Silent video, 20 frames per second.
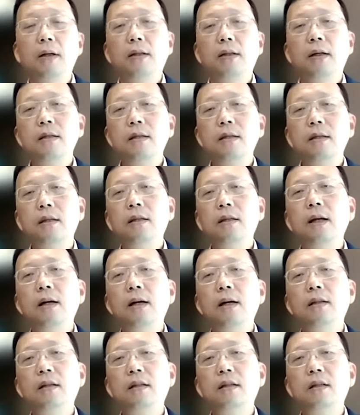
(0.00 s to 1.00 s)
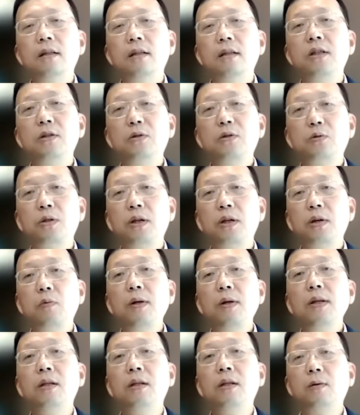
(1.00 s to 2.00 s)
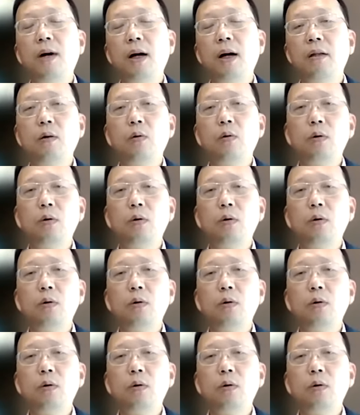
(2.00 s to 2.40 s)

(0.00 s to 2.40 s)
但是一旦呢全球经济出现问题的话呢，